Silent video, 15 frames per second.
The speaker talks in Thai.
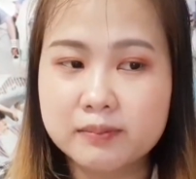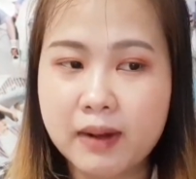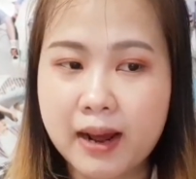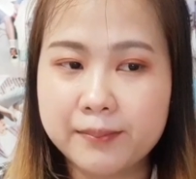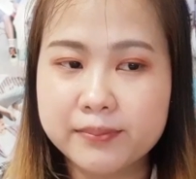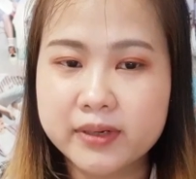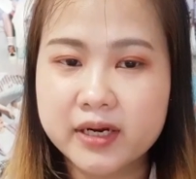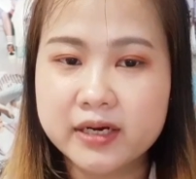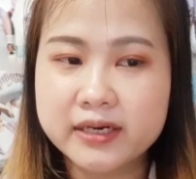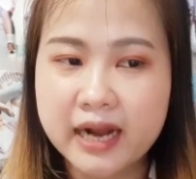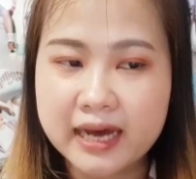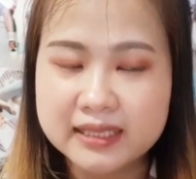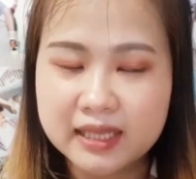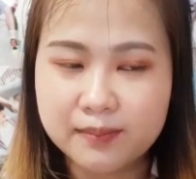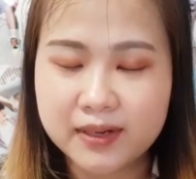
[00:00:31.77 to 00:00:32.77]
แบบเดิน
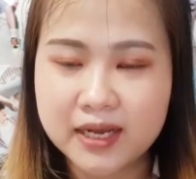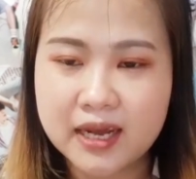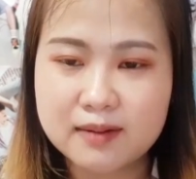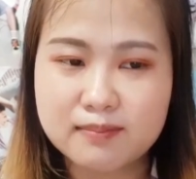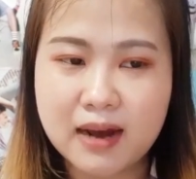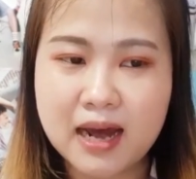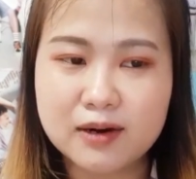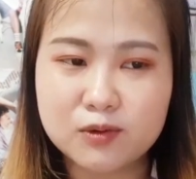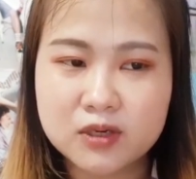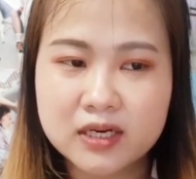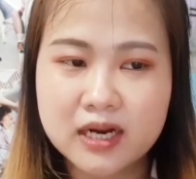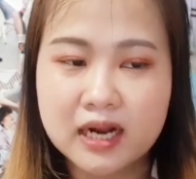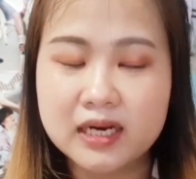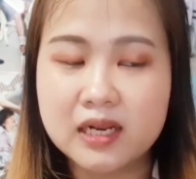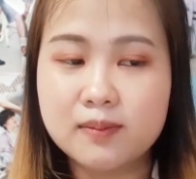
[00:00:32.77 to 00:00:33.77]
ทางต่างประเทศบ้างนู่น
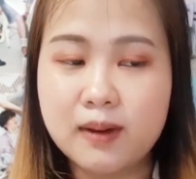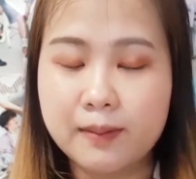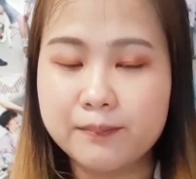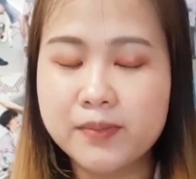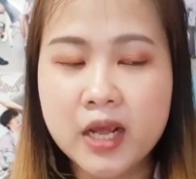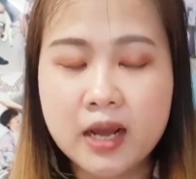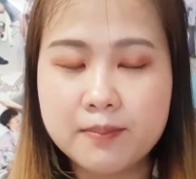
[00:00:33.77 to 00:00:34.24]
นี่นั่นที่แบบ